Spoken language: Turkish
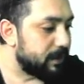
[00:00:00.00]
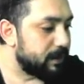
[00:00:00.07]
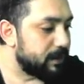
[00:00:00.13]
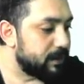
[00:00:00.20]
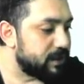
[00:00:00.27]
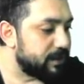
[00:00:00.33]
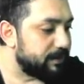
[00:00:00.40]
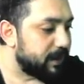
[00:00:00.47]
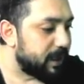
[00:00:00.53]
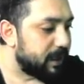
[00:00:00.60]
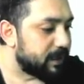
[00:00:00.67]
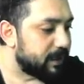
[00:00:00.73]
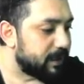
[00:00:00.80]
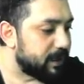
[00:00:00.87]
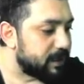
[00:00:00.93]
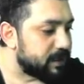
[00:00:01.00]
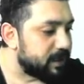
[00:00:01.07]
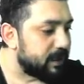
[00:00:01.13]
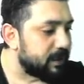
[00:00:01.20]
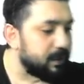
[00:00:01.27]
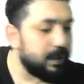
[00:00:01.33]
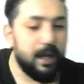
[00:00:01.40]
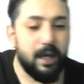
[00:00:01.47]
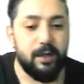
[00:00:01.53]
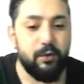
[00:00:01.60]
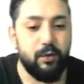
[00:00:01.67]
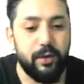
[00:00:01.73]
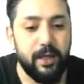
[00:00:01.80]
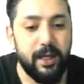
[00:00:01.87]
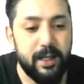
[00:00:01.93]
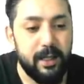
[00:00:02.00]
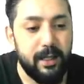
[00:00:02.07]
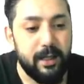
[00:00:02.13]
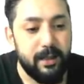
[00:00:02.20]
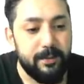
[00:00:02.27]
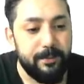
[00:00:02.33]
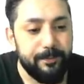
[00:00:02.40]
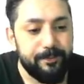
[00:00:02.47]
Şimdi arkadaşlar Ayon'a gelelim.